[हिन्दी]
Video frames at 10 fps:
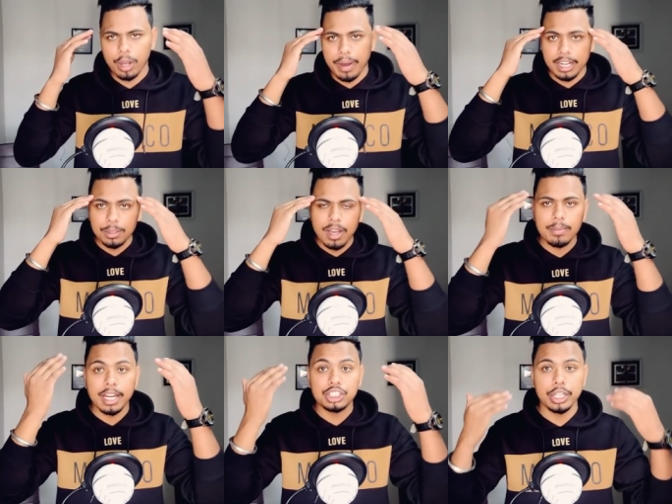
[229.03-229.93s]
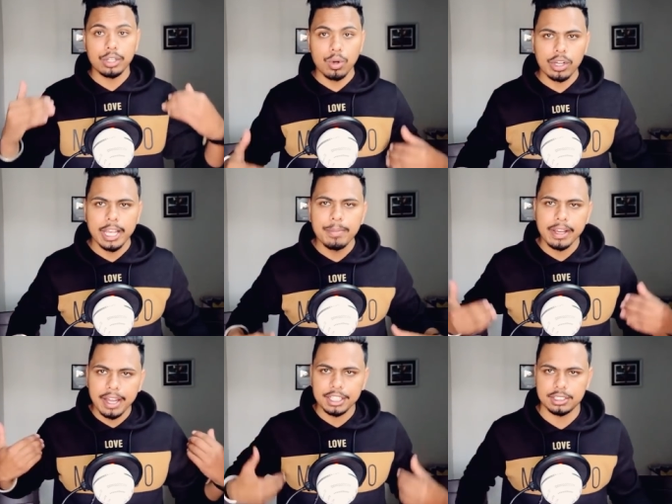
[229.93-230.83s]
और हमारा दिमाग हमारे शरीर को कई
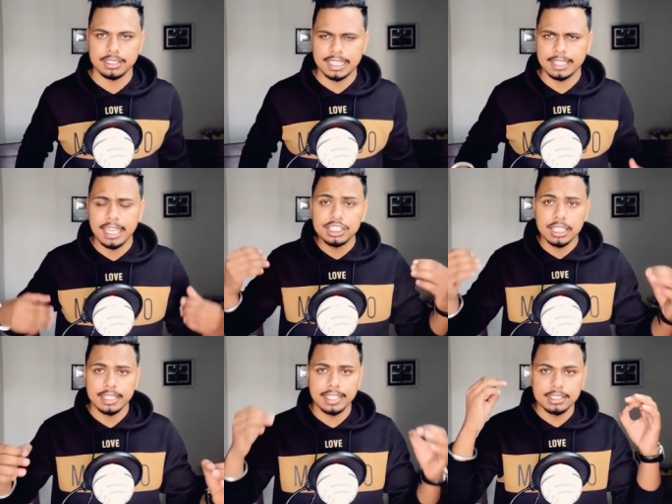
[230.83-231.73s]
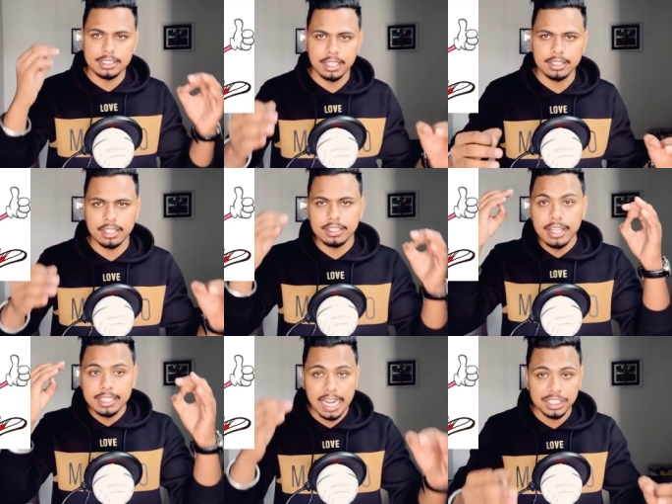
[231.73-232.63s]
प्रकार की सजा देता है जैसे कि सर दर्द
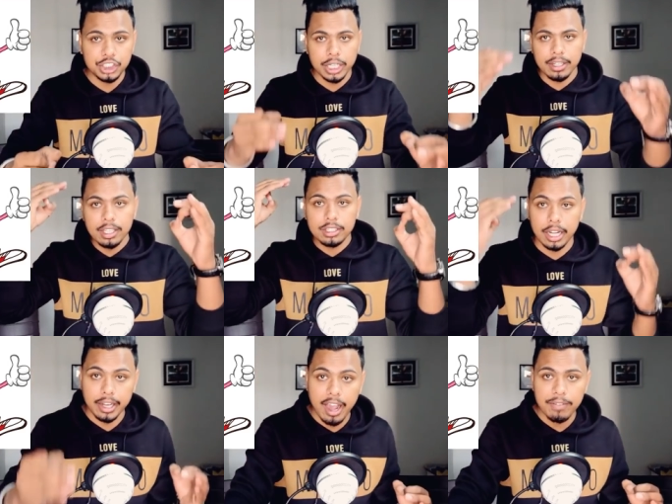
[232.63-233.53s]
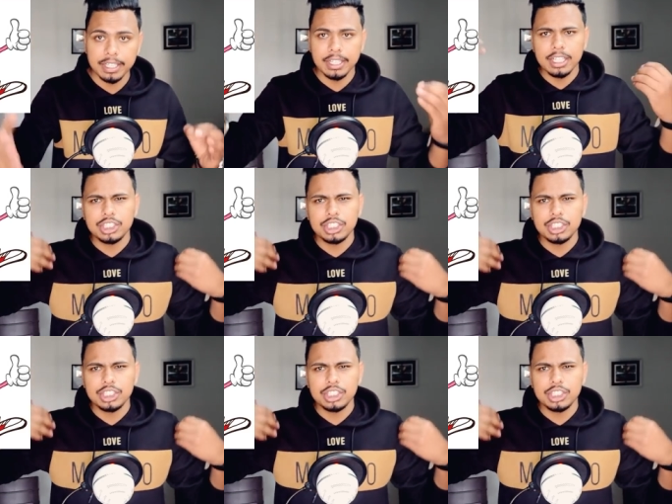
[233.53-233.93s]
टेंशन थकावट